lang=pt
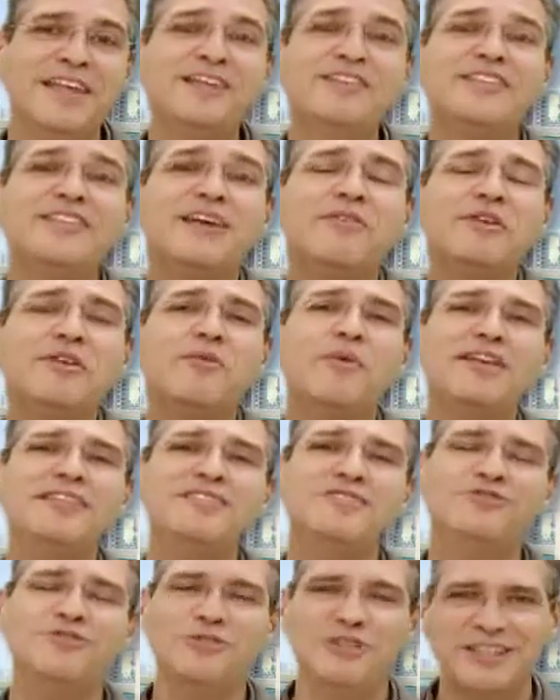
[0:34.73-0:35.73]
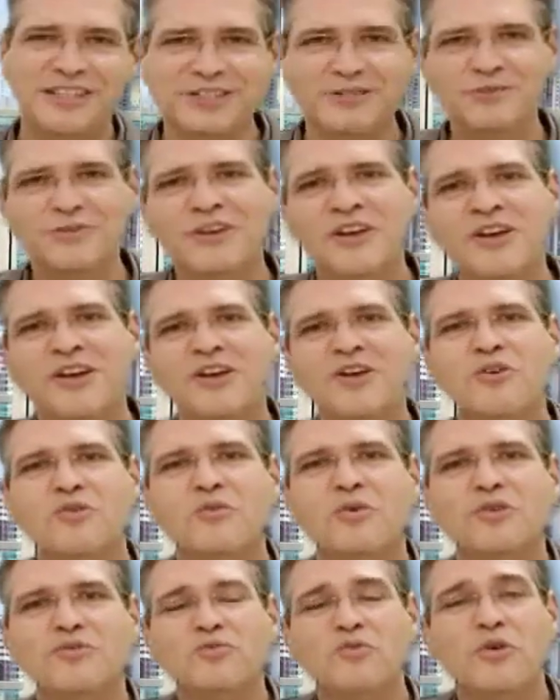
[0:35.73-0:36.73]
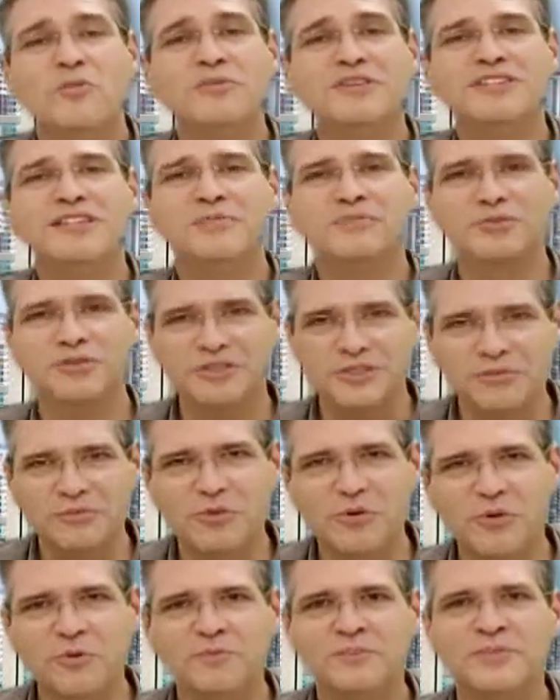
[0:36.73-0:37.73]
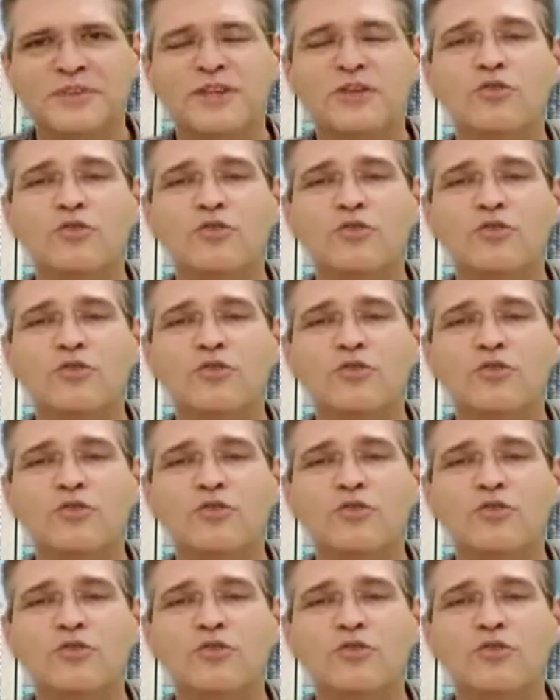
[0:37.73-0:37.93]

Ele já estava quase chorando quando um homem se aproximou